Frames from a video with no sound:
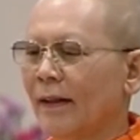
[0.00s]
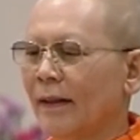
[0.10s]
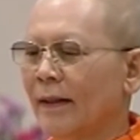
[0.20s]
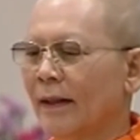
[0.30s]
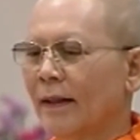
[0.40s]

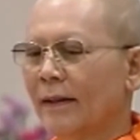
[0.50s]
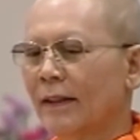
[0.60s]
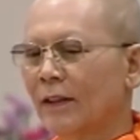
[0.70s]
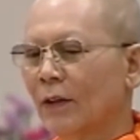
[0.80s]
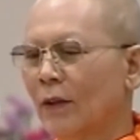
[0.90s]
และในขณะ
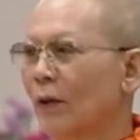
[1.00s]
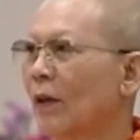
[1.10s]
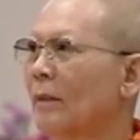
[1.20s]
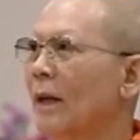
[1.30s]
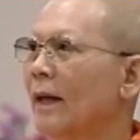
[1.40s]
ที่ตัวลูก
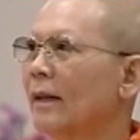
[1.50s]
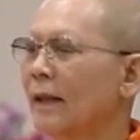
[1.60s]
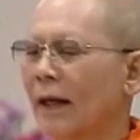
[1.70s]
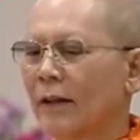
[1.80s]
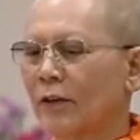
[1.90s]
กำลัง
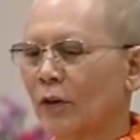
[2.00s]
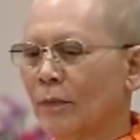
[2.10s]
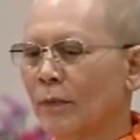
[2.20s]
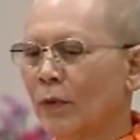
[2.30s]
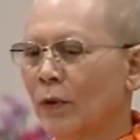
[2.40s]
สั่งส
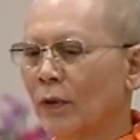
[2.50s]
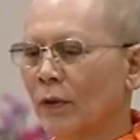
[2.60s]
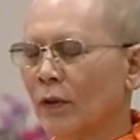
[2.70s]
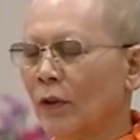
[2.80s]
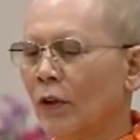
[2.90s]
มบุญ
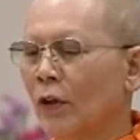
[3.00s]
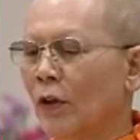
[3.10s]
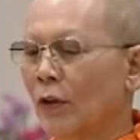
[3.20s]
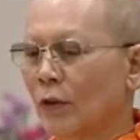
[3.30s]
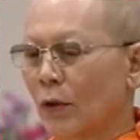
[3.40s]

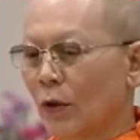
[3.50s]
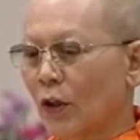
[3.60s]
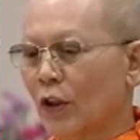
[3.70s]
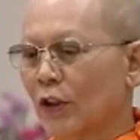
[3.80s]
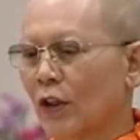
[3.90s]
ตัวลูก
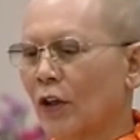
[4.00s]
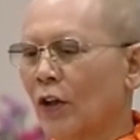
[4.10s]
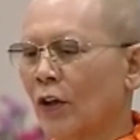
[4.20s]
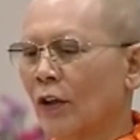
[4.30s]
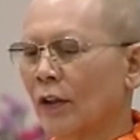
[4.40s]
ก็ต้อ
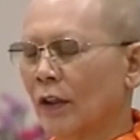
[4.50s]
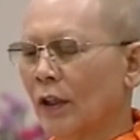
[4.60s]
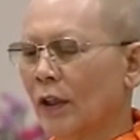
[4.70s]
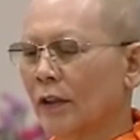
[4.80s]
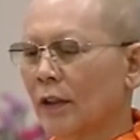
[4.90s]
ง
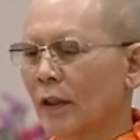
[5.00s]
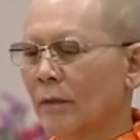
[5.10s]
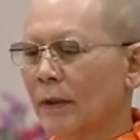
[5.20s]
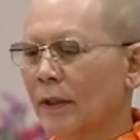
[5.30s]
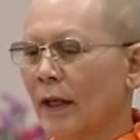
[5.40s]
นึกถึง
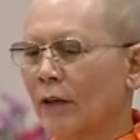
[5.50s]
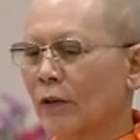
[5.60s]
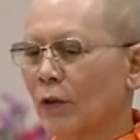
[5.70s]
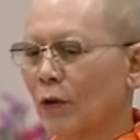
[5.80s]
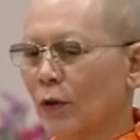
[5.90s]
บริยาง
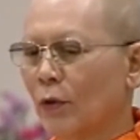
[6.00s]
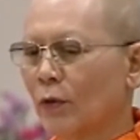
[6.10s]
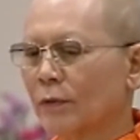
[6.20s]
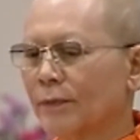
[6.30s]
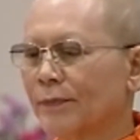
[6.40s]
ตัวลู
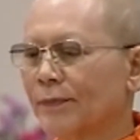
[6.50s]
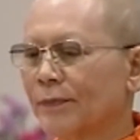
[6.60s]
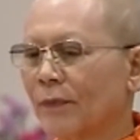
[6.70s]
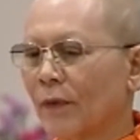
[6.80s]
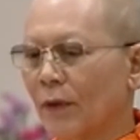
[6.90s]
ก
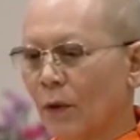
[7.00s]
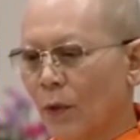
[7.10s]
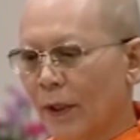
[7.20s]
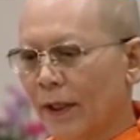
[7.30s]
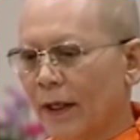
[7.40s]

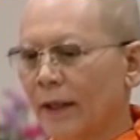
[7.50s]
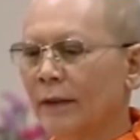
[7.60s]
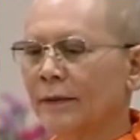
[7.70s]
ด้วยนะ